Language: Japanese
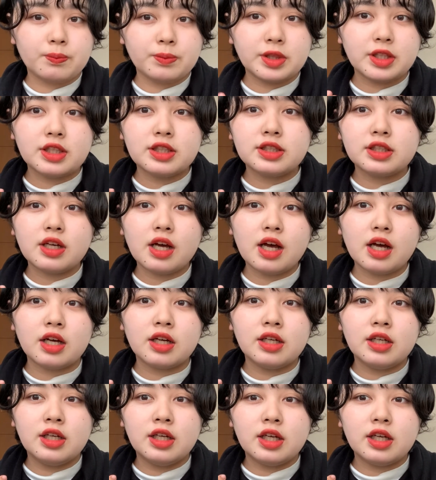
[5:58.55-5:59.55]
私が、
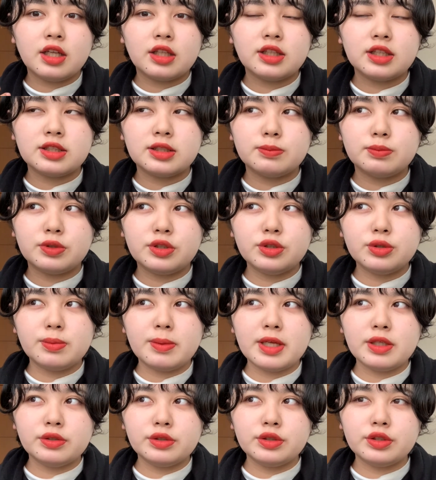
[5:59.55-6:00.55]
私、
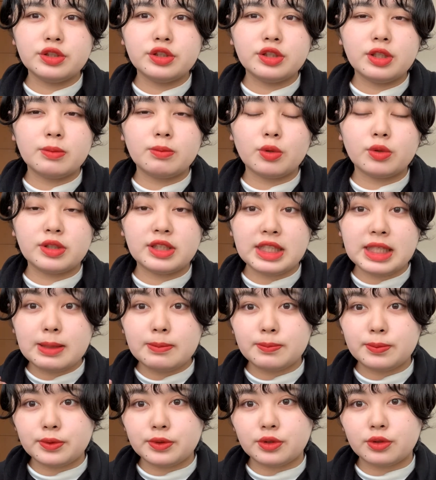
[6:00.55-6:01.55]
ブルーベ冬でも
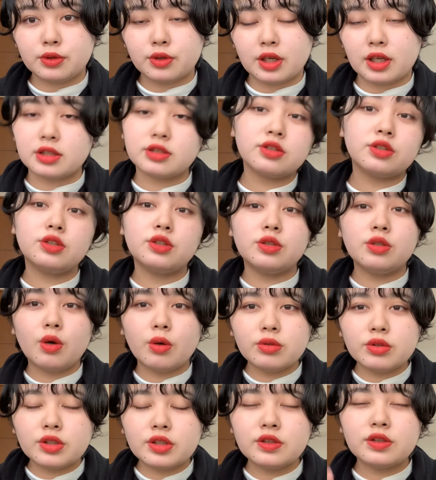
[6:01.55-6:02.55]
ディープとか、そういう本当に